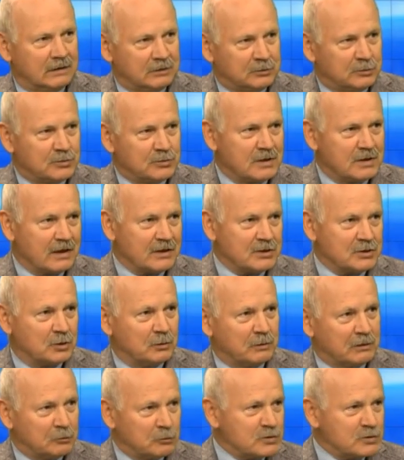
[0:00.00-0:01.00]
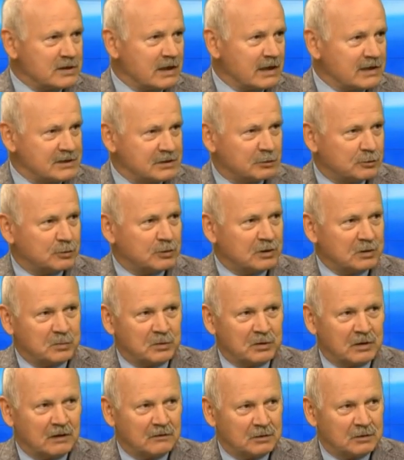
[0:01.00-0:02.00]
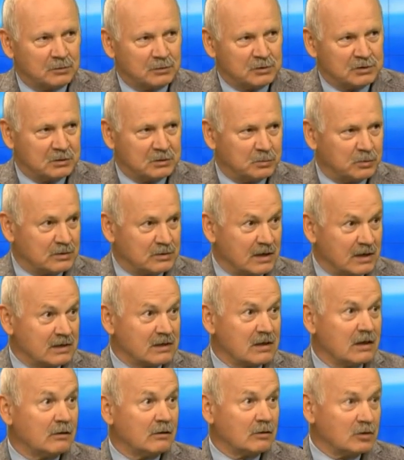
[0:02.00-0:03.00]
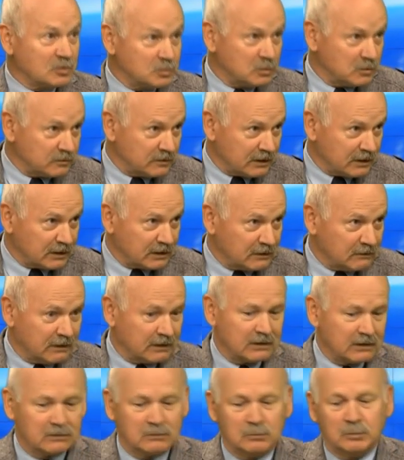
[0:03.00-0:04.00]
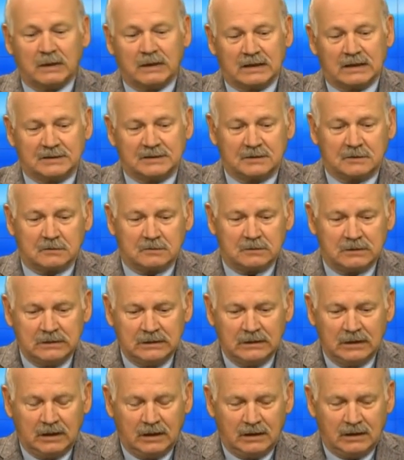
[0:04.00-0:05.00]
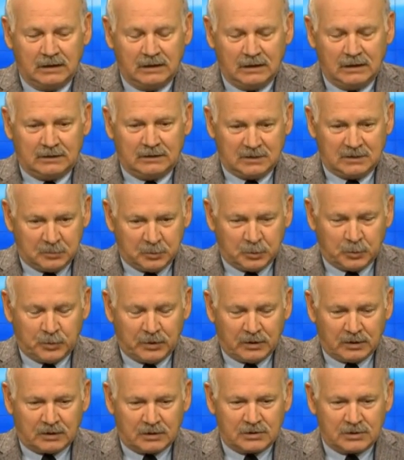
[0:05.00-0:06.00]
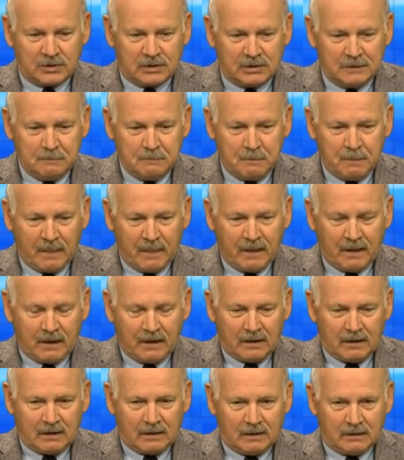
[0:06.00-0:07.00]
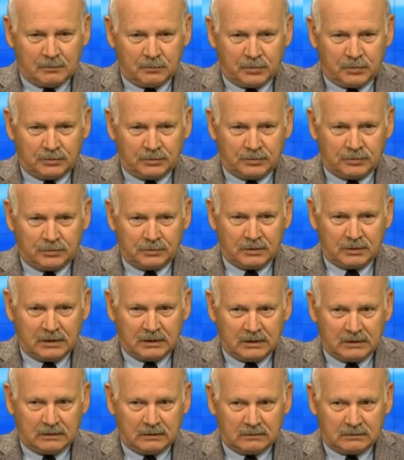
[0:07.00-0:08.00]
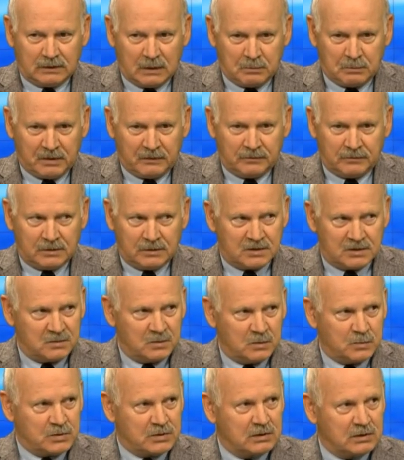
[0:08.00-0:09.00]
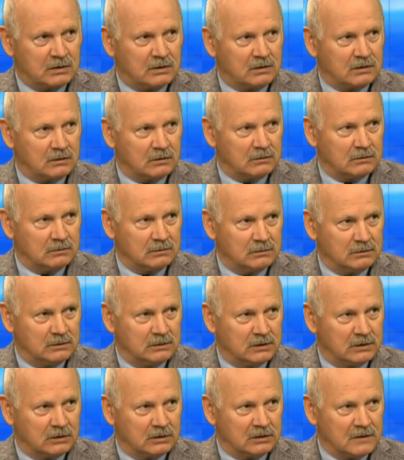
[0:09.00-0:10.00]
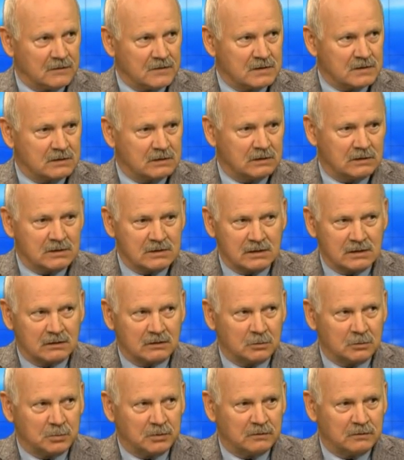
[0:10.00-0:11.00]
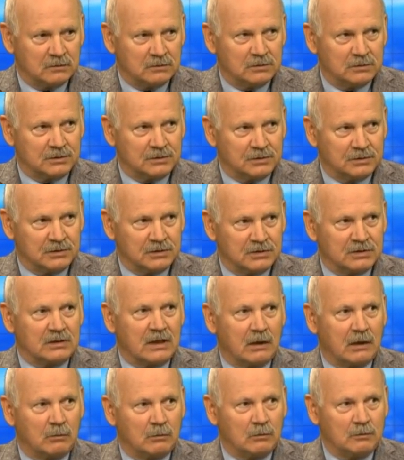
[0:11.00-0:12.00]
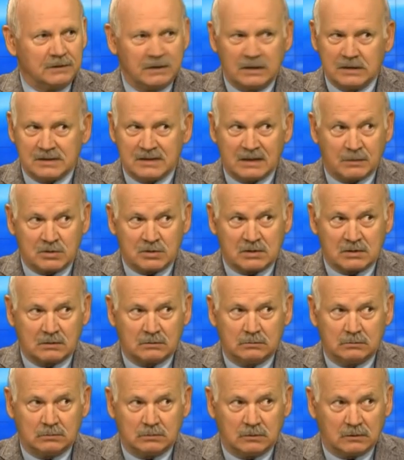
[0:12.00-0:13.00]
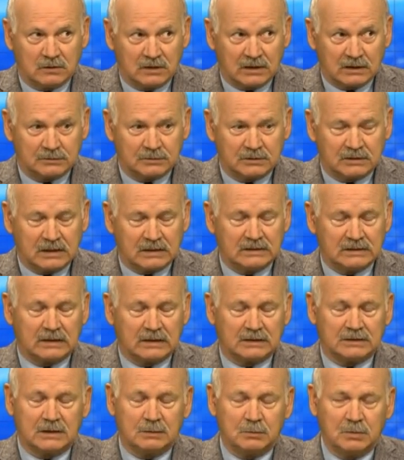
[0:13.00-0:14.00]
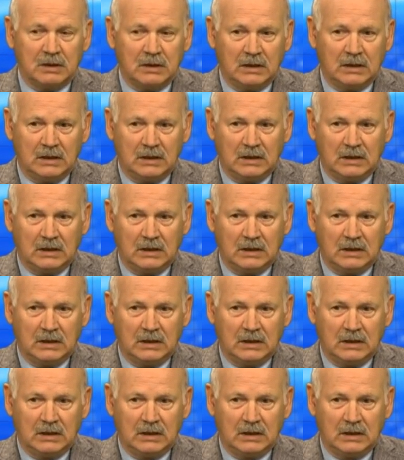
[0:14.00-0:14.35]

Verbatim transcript: entuzjastą enuncjacji, które pojawiły się podczas rozmów nagrywanych u pana Sowy. To po pierwsze. E, po drugie, no, na pewno jest mi przykro i trochę wstyd z tego powodu, co się stało. Nie znam szczegółów, od razu zaznaczam.